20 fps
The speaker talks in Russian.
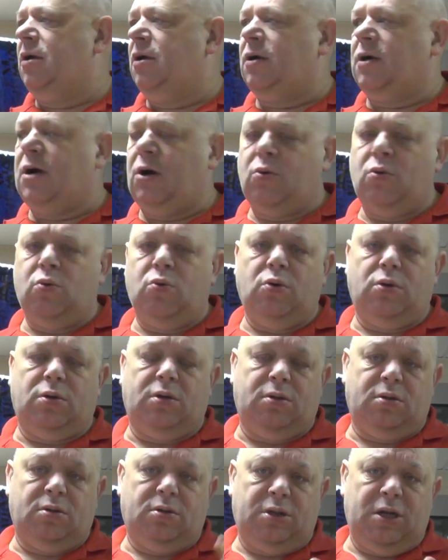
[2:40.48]
Как
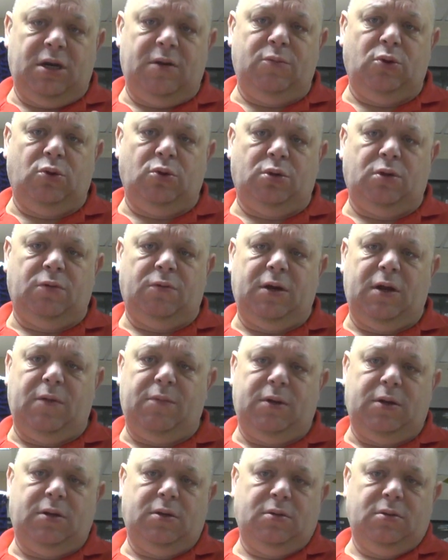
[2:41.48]
угодно. Три минуты
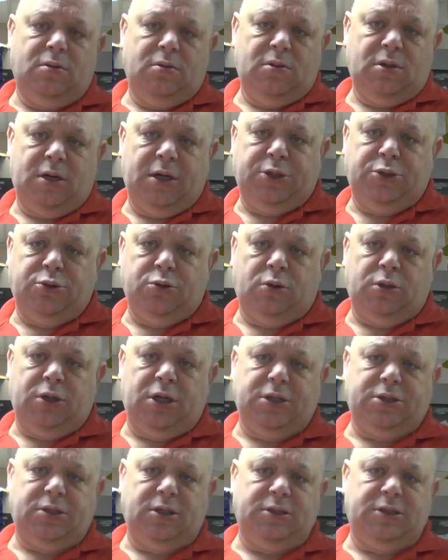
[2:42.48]
времени. Отчет
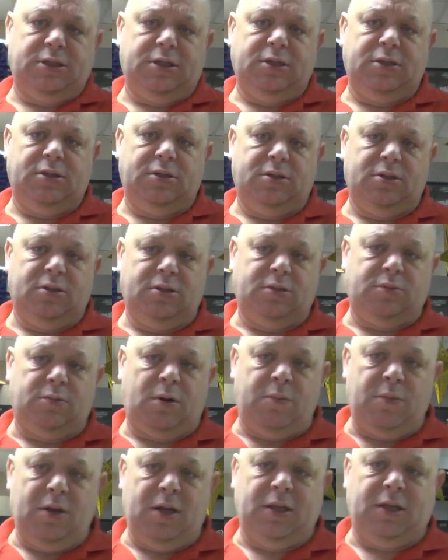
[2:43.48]
начался с
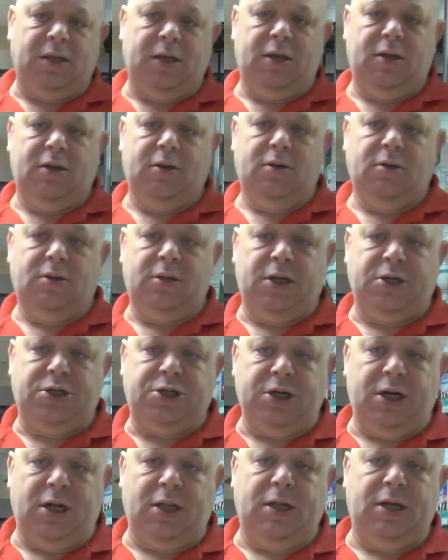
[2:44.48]
момента
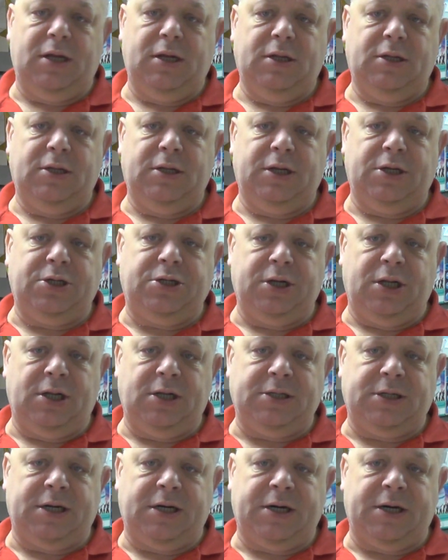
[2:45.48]
начала,
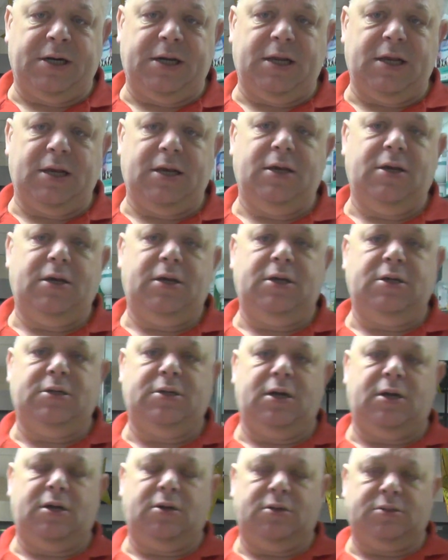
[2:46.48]
начала закрытия. И
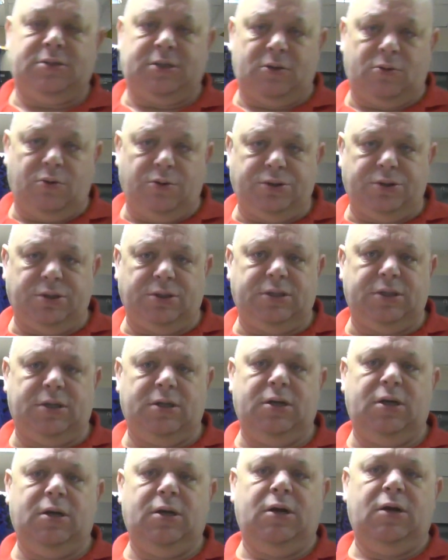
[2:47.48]
э,
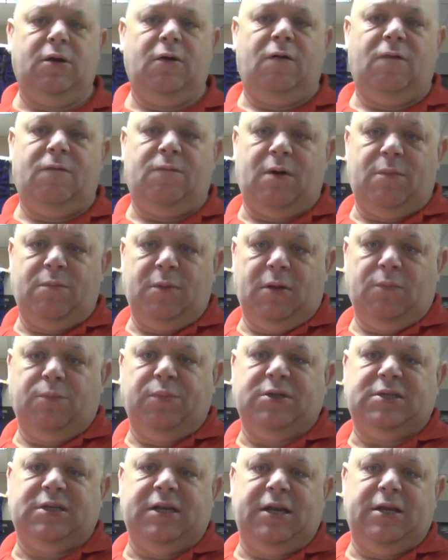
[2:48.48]
закончился момент
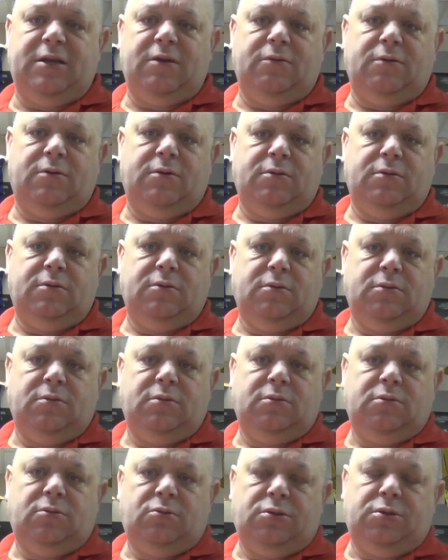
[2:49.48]
последнего
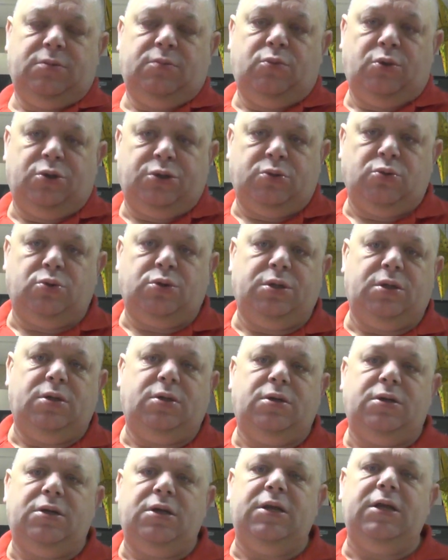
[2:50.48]
то есть больше уже
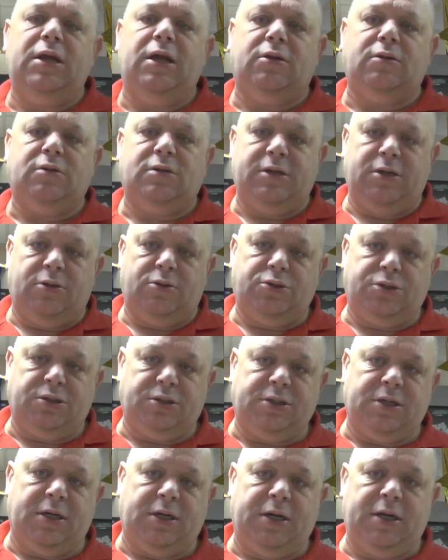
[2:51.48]
нет
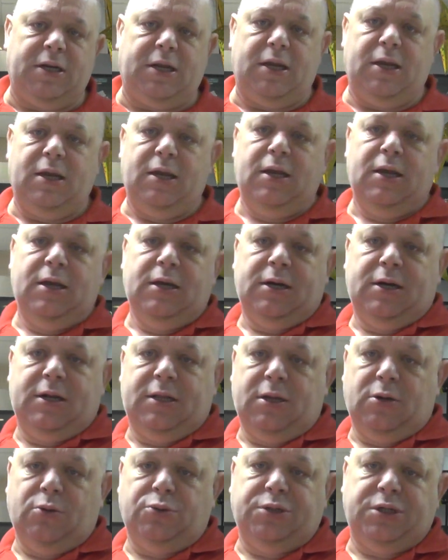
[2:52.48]
следующих закрытий,
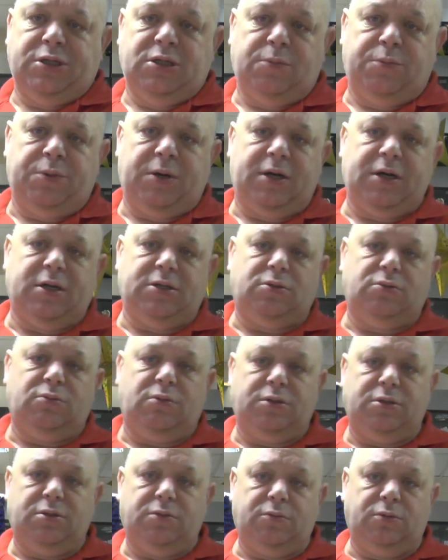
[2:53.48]
когда ручки
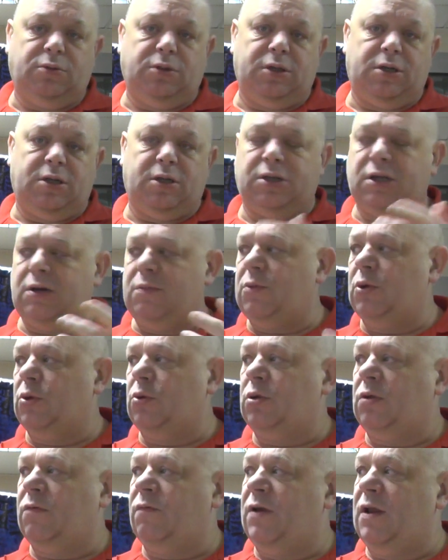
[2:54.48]
соприкоснулись. Вот эти три
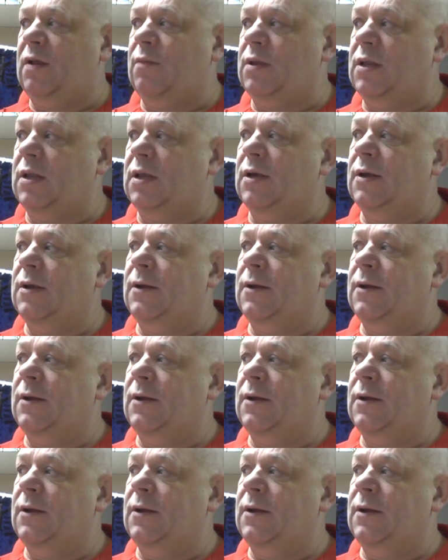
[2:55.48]
минуты времени.